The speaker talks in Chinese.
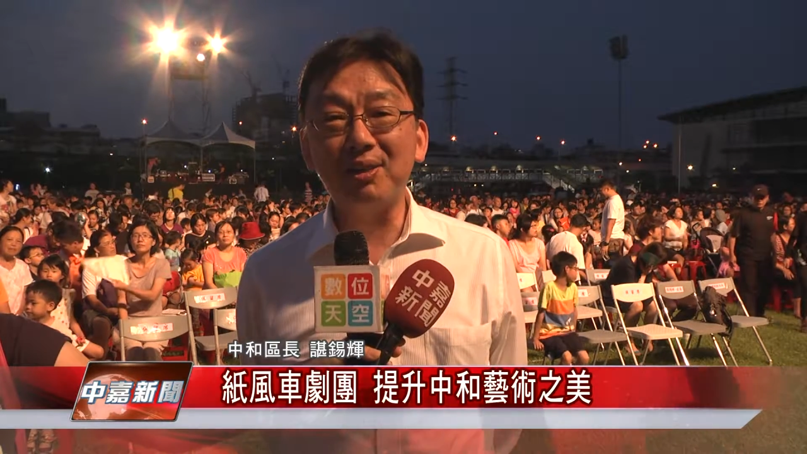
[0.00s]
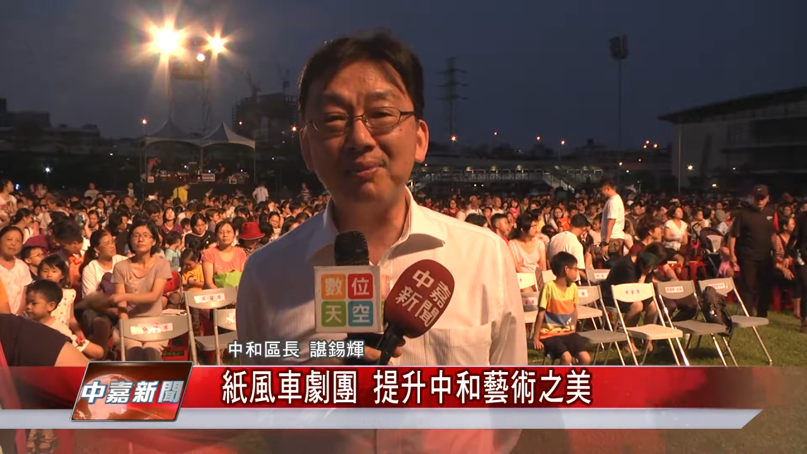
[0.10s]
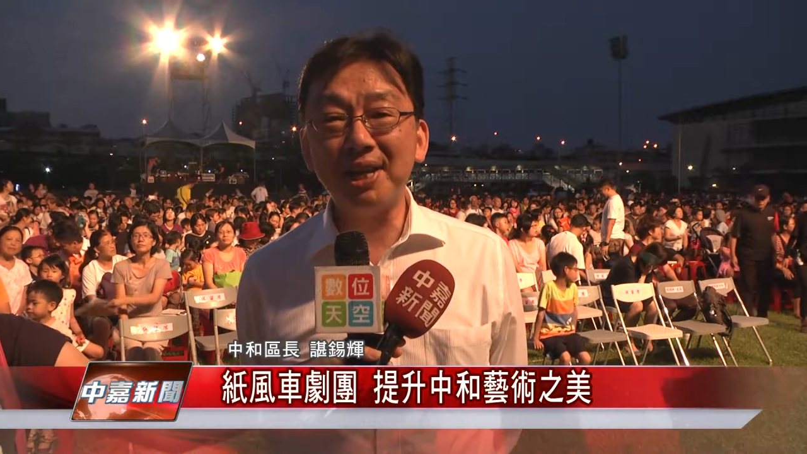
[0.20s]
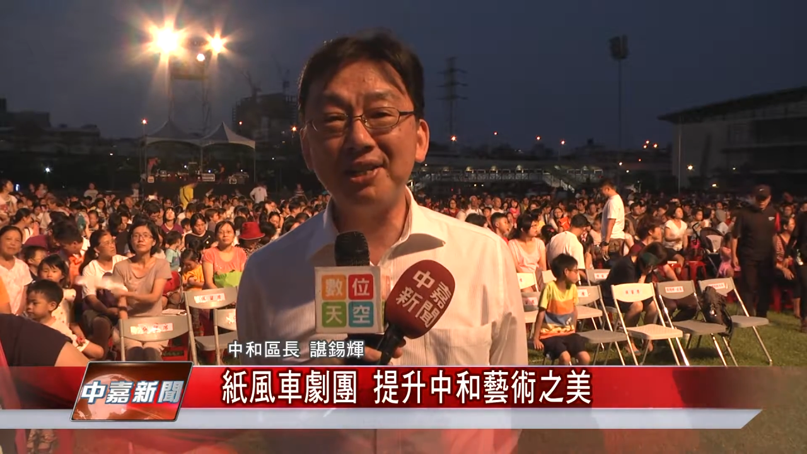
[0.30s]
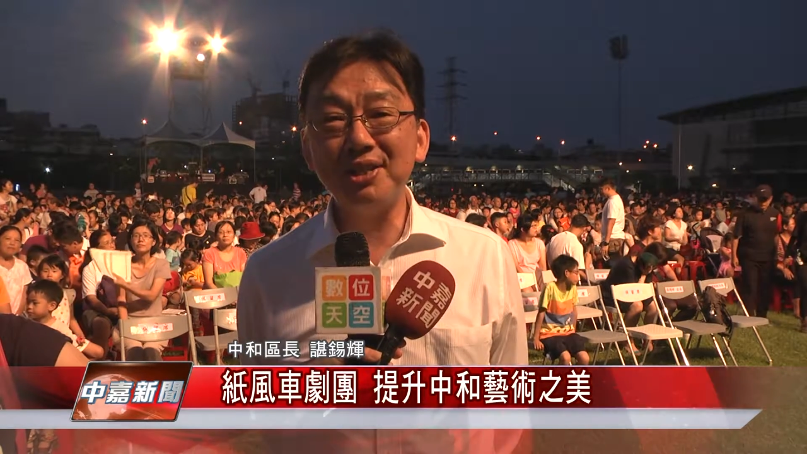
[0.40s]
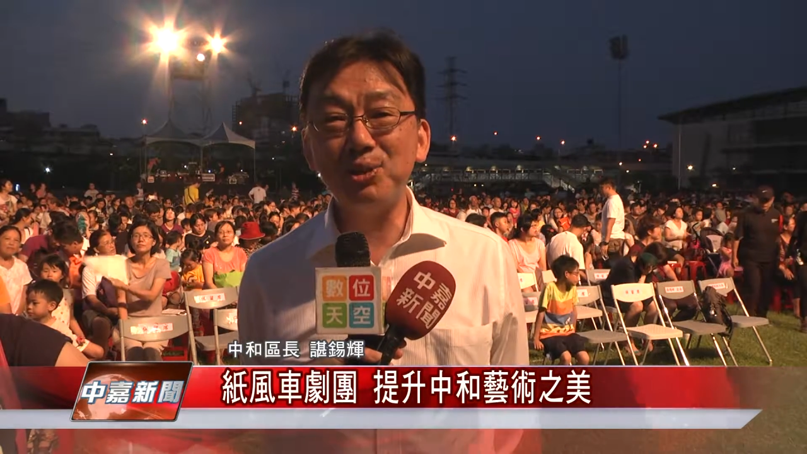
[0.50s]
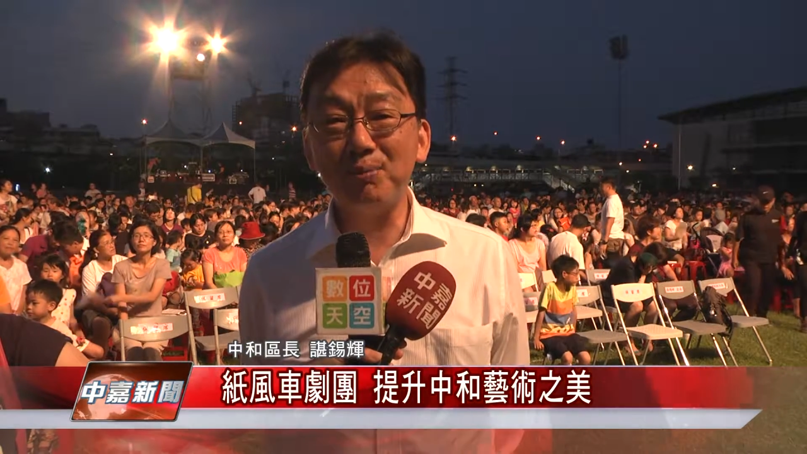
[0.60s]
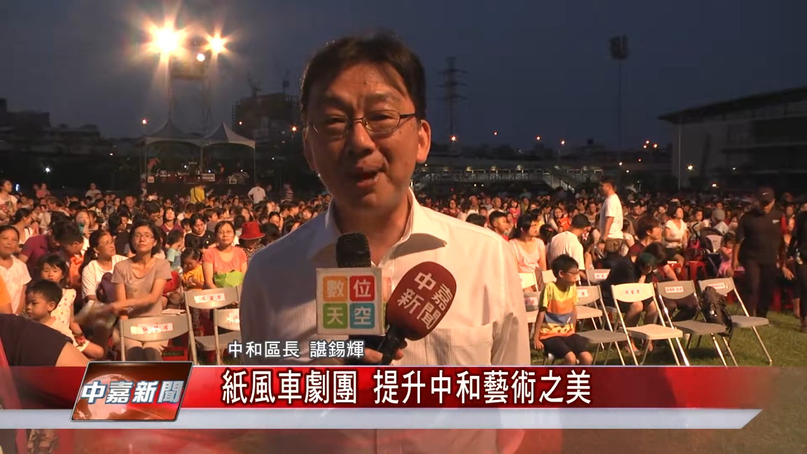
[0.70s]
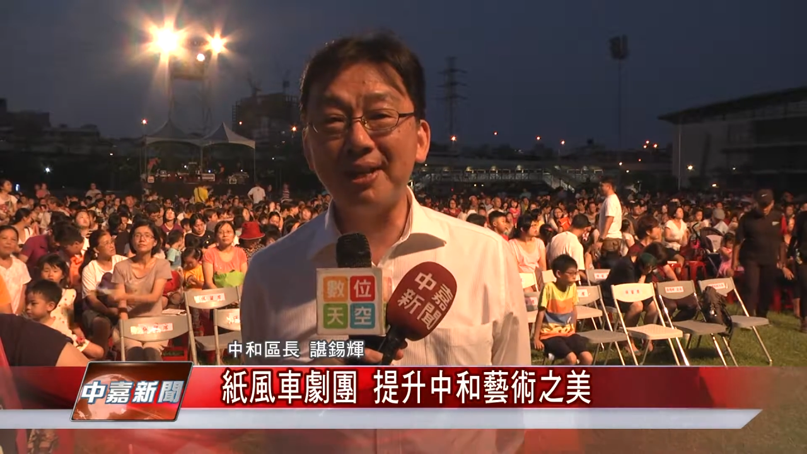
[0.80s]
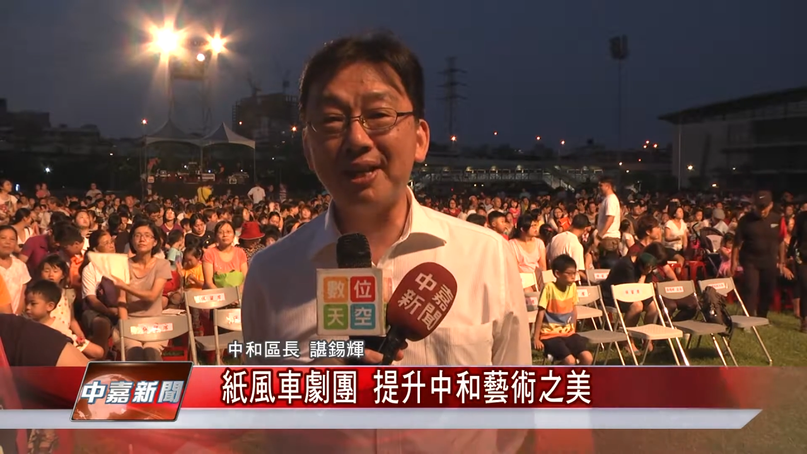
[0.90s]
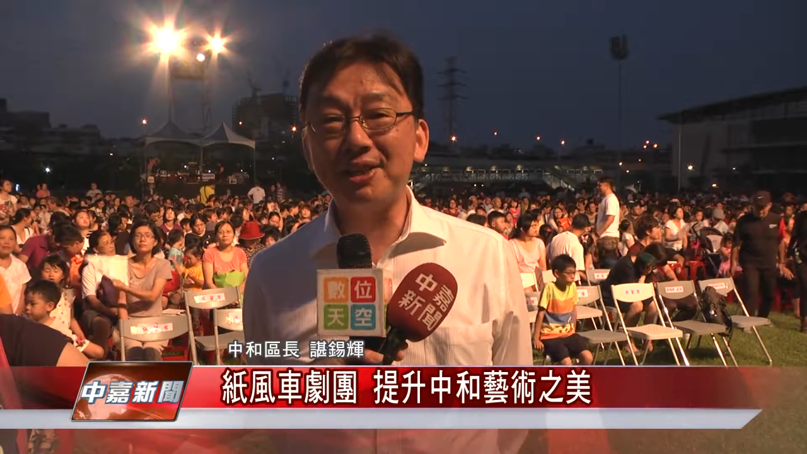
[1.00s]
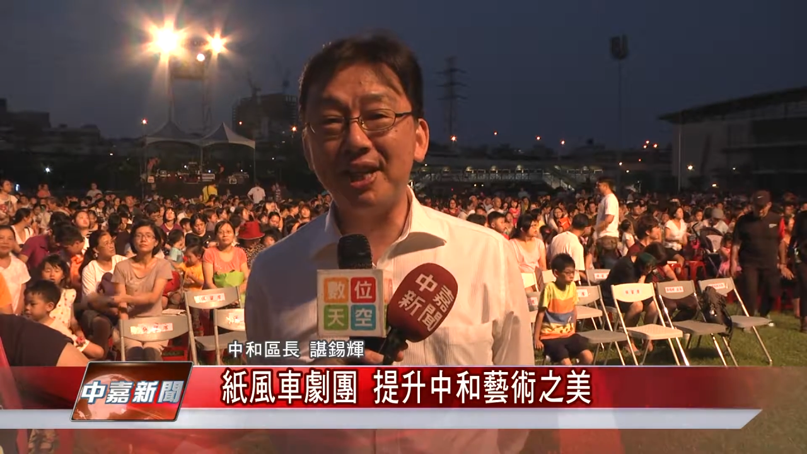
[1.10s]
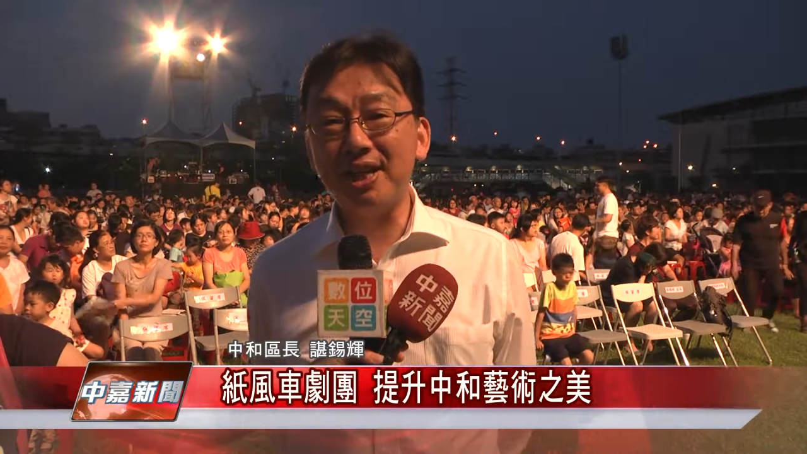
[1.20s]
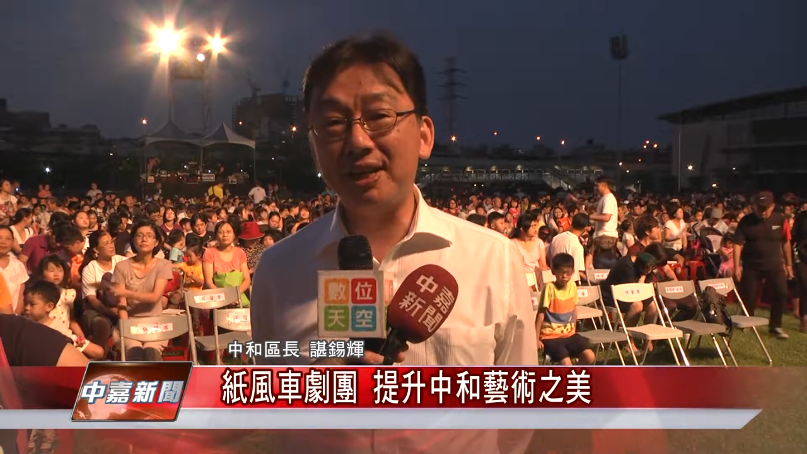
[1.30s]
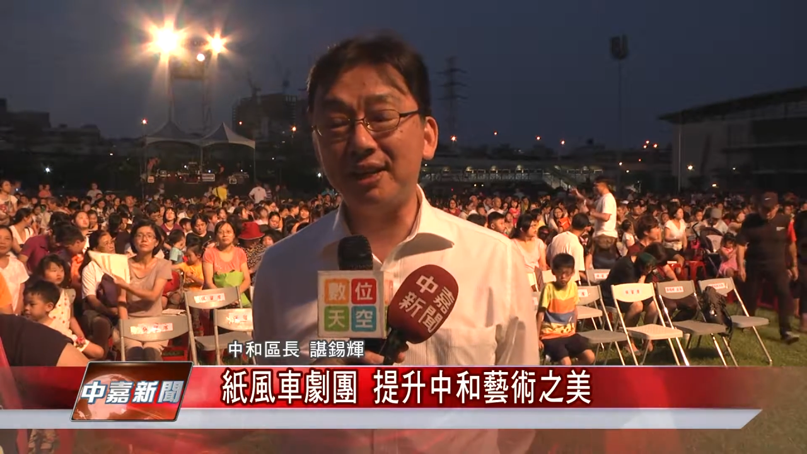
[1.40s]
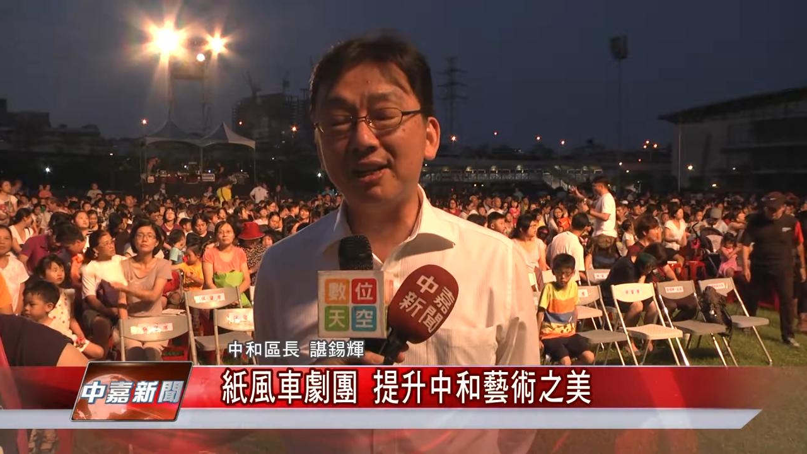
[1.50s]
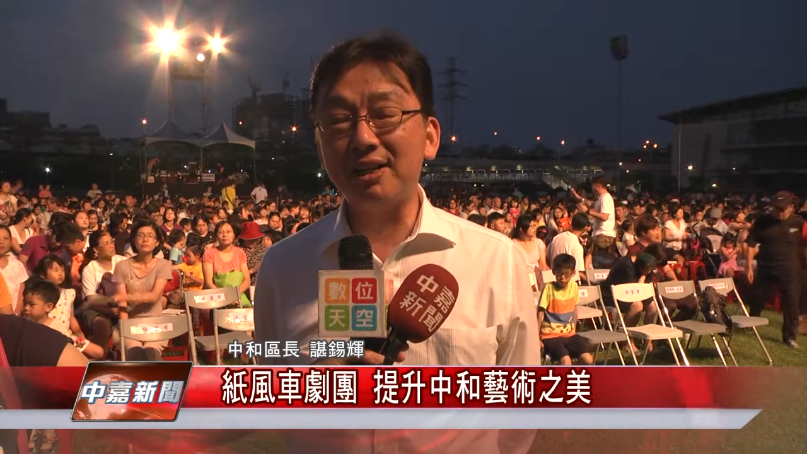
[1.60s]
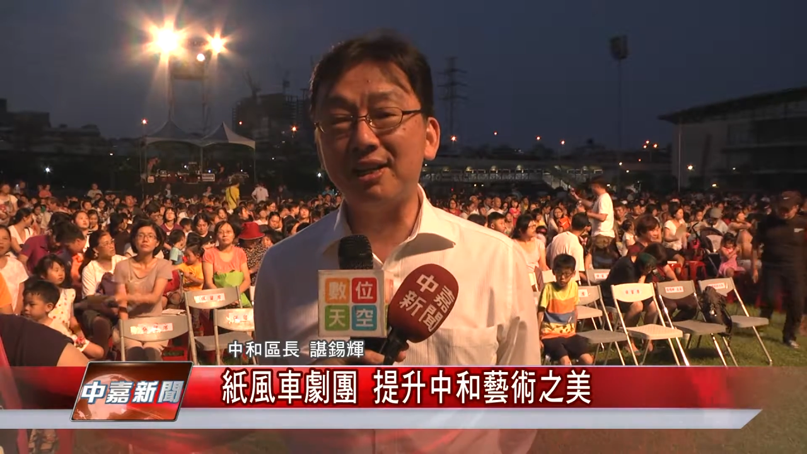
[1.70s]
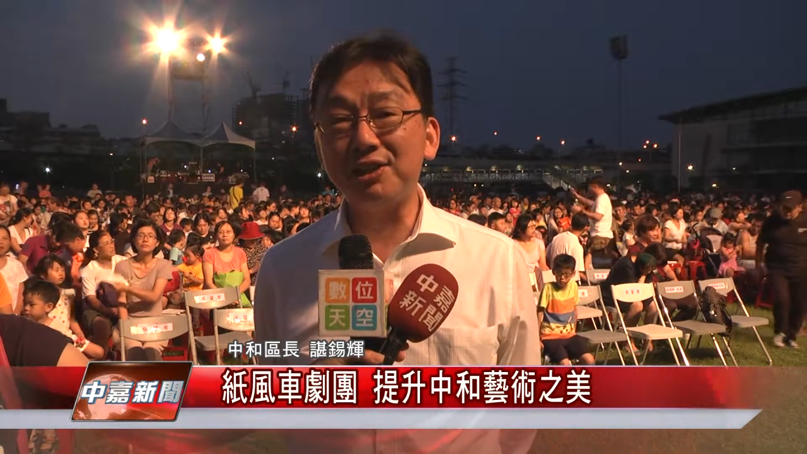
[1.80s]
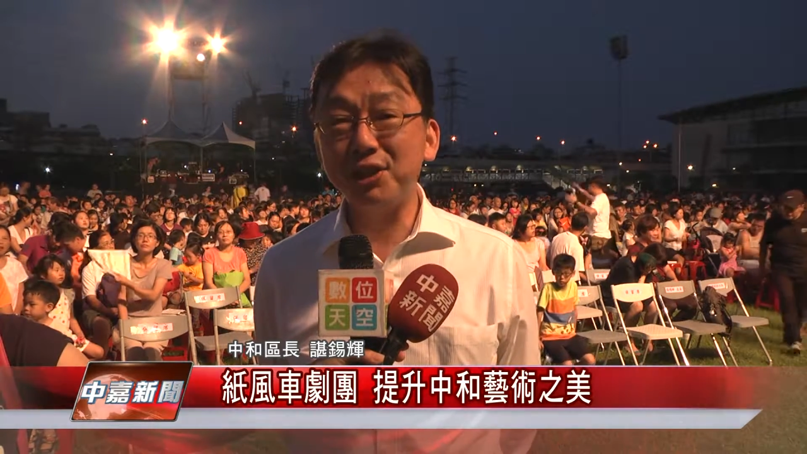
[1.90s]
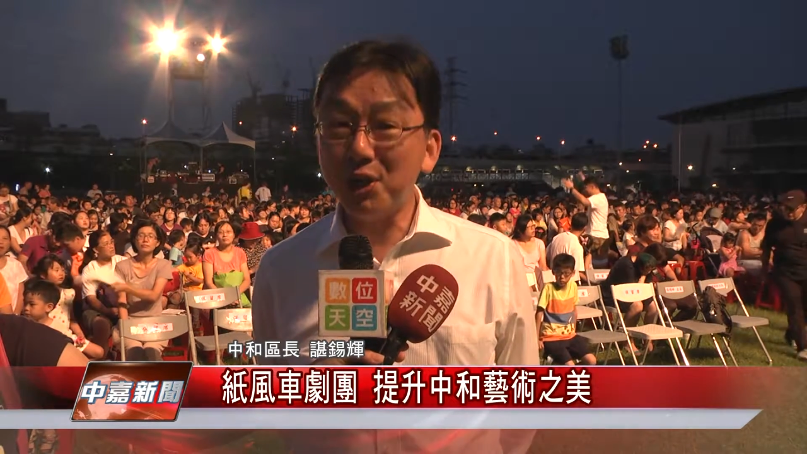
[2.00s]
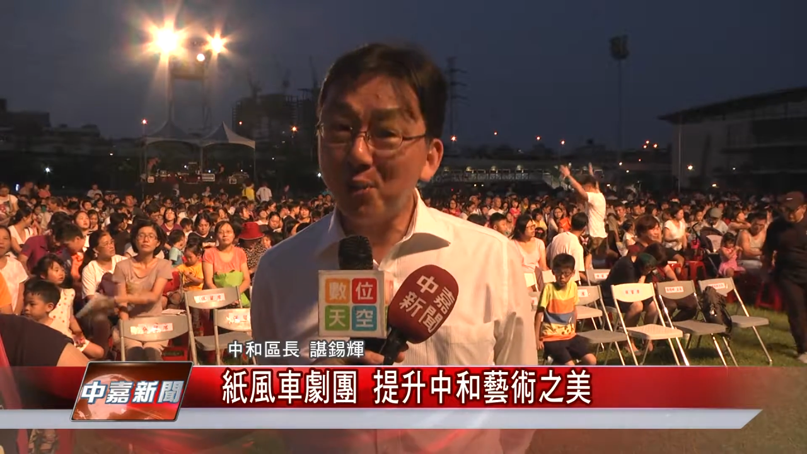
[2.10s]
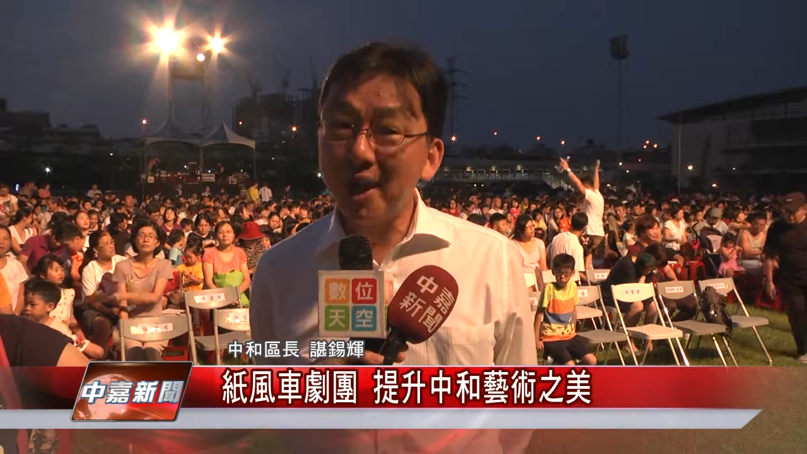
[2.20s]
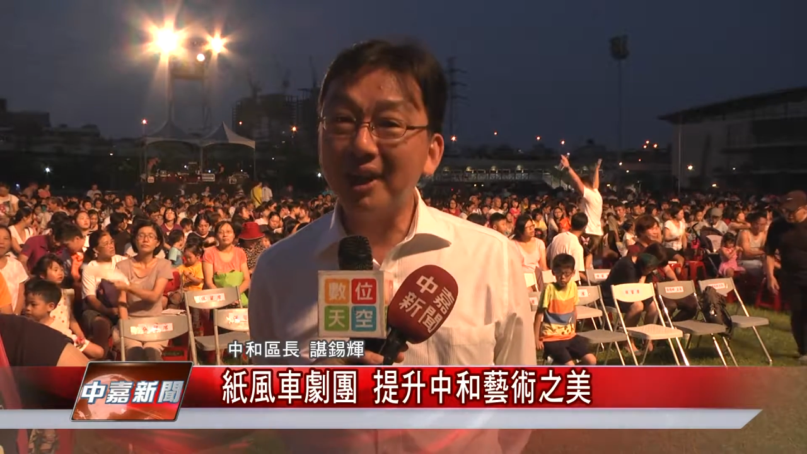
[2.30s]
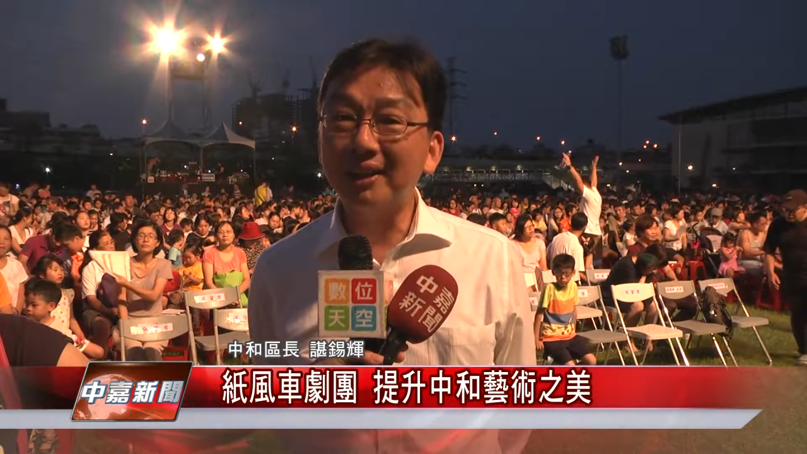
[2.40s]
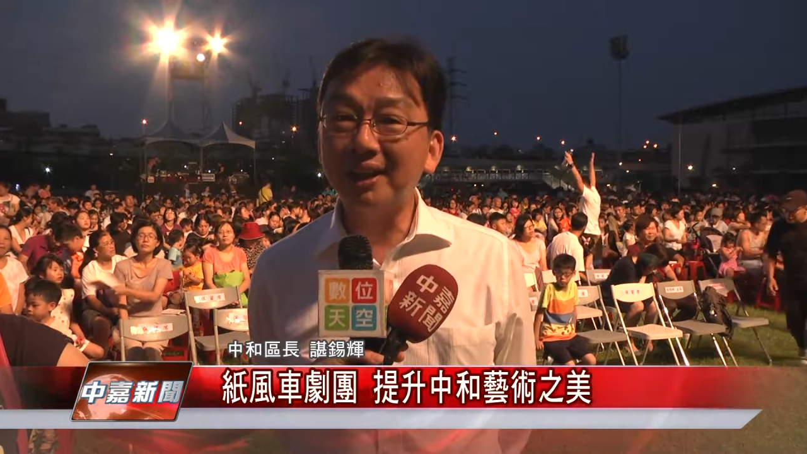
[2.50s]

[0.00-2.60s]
我们这一次举办的这一个基金会。